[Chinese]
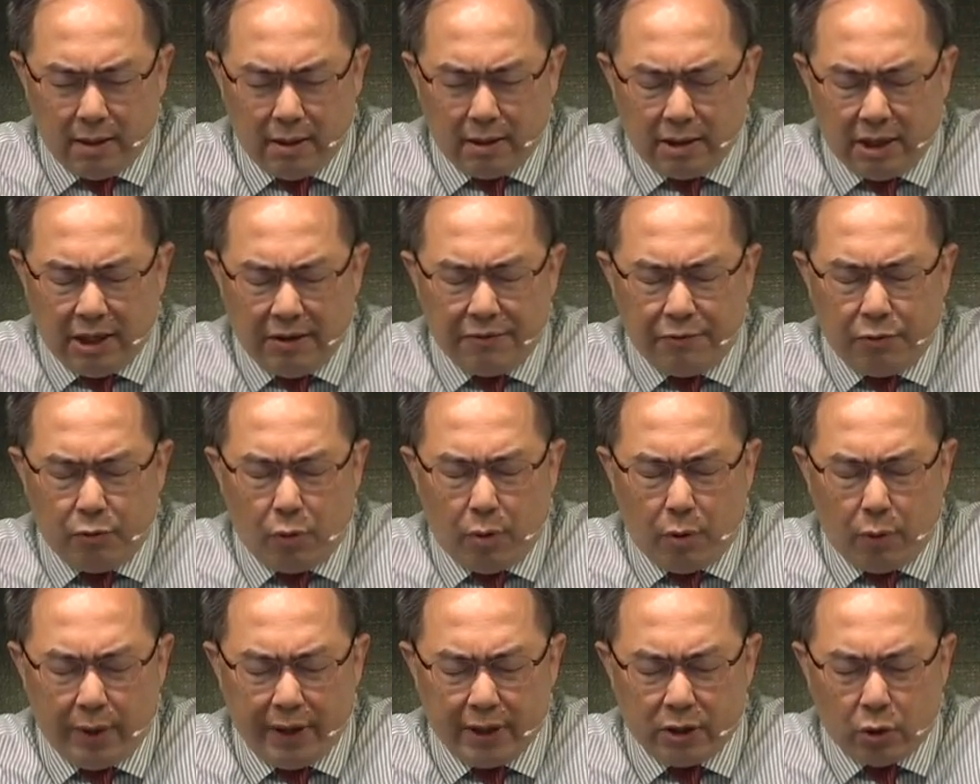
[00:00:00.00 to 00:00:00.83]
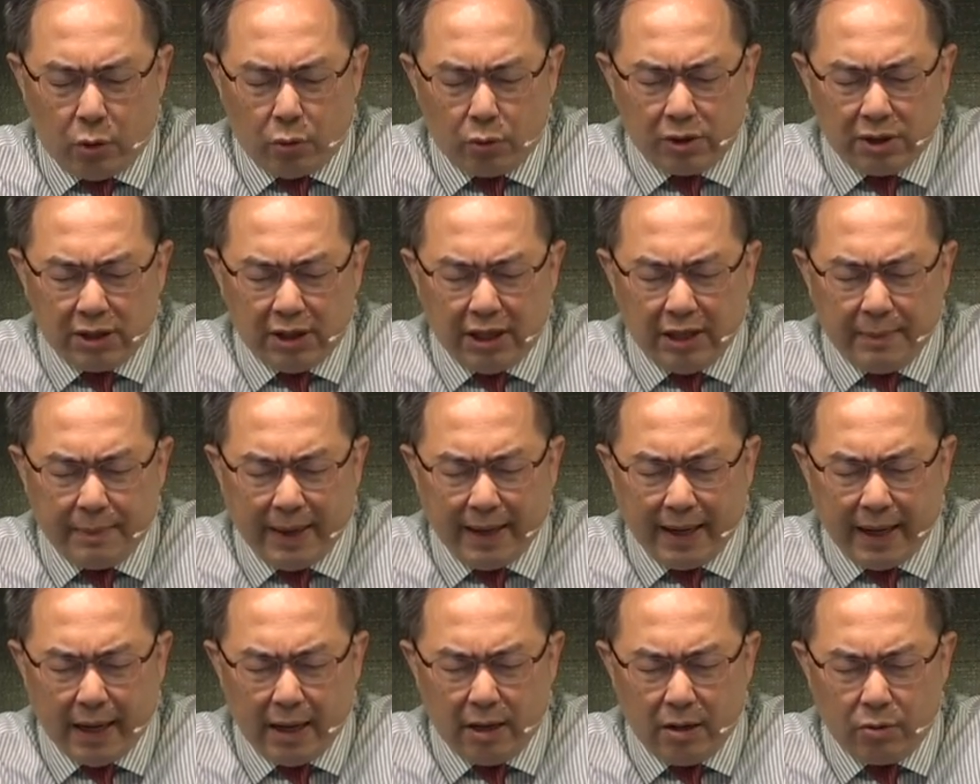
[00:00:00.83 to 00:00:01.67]
天父，我为东兴礼
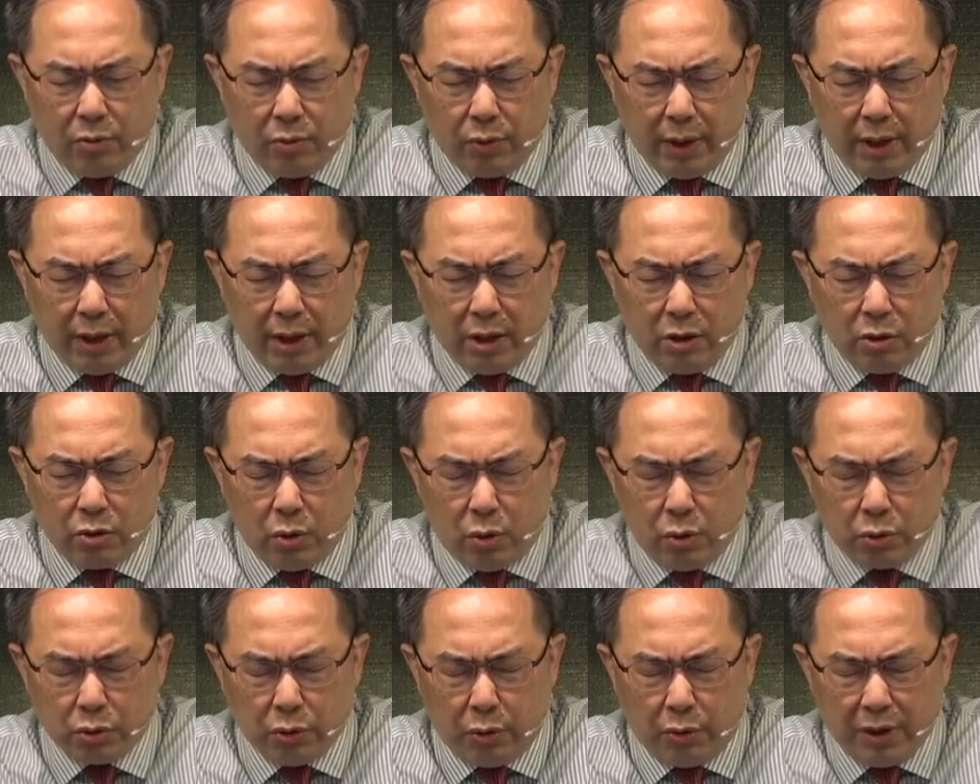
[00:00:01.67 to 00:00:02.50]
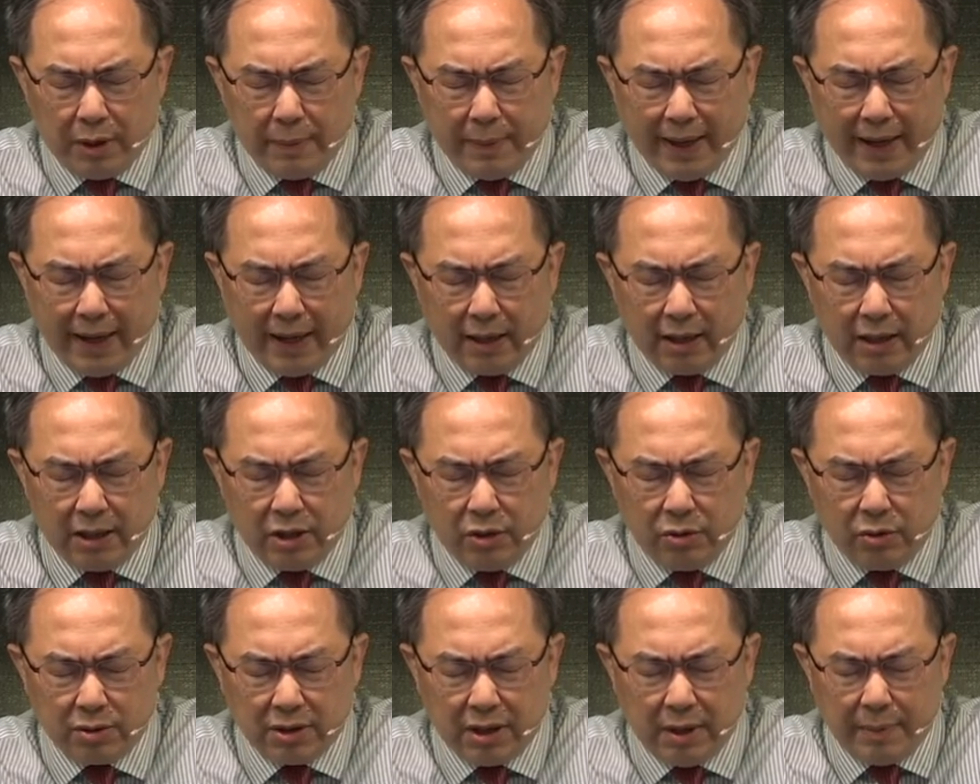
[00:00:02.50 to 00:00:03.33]
拜堂、为荣中礼拜堂的弟
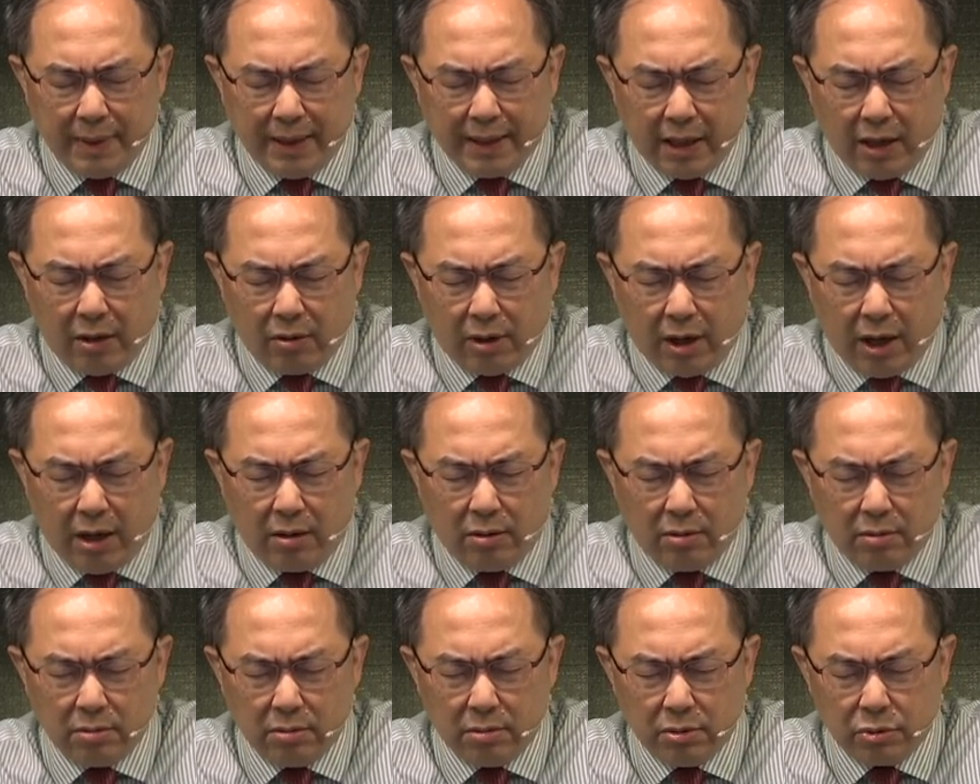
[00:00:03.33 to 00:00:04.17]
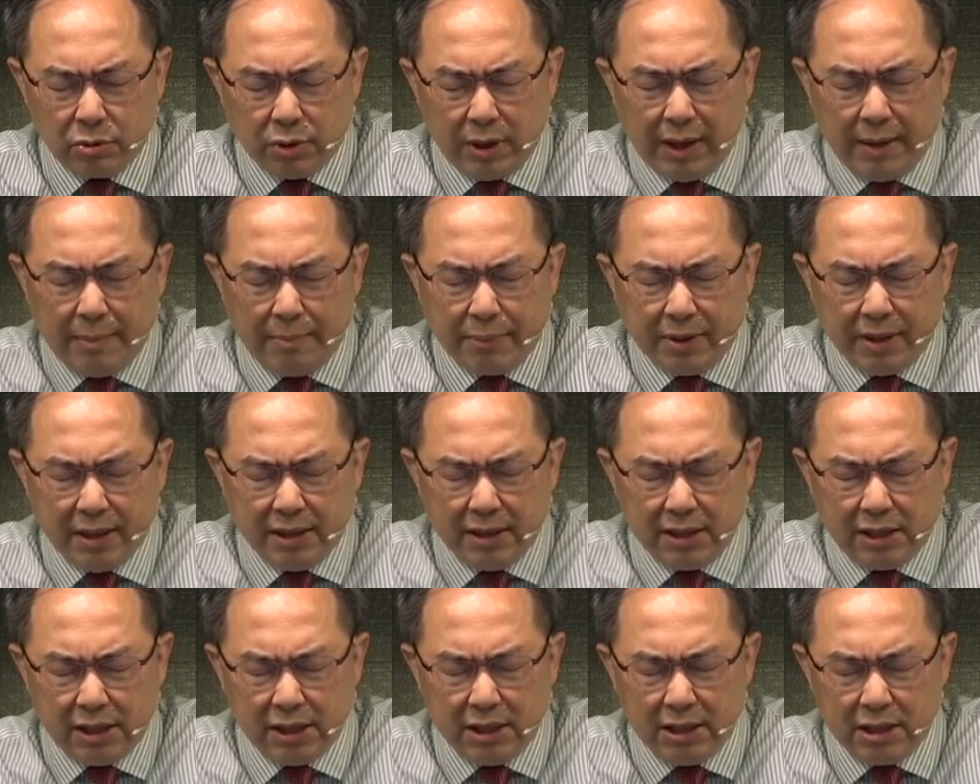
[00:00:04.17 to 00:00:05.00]
兄姐妹祷告，虽然不
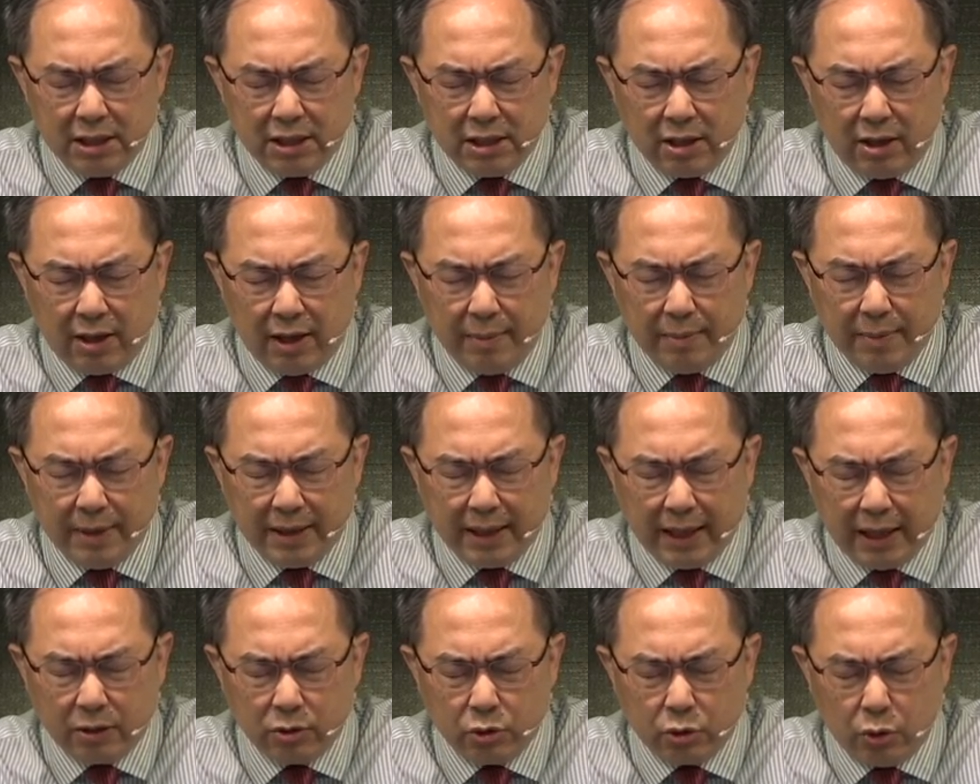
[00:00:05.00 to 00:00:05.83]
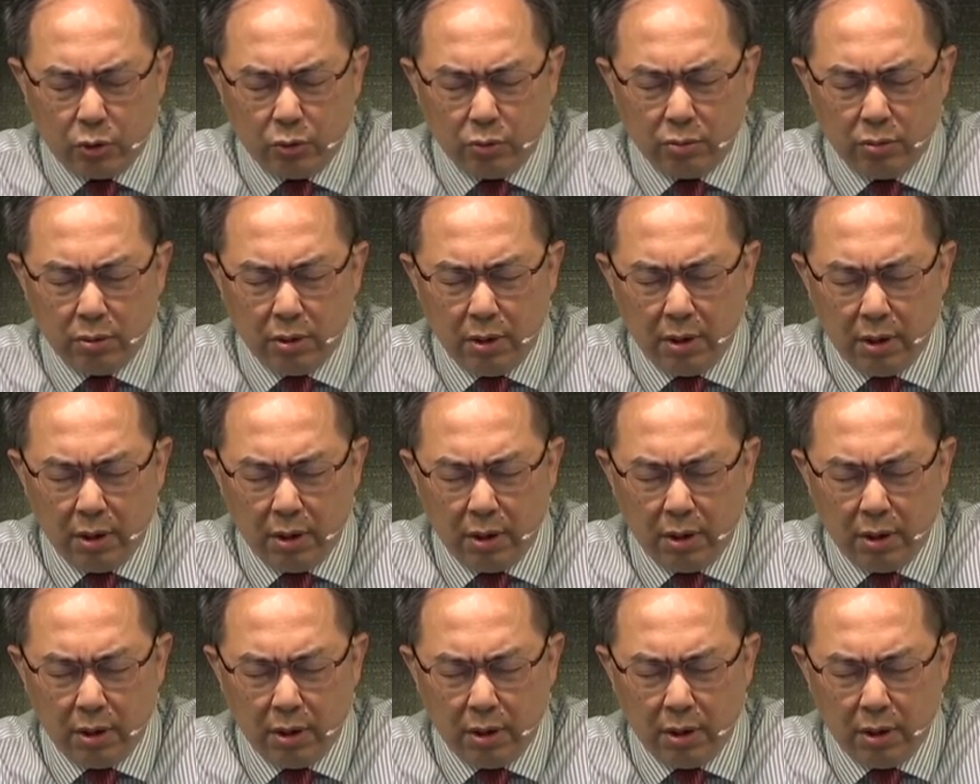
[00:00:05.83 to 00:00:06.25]
能亲自到他们当中。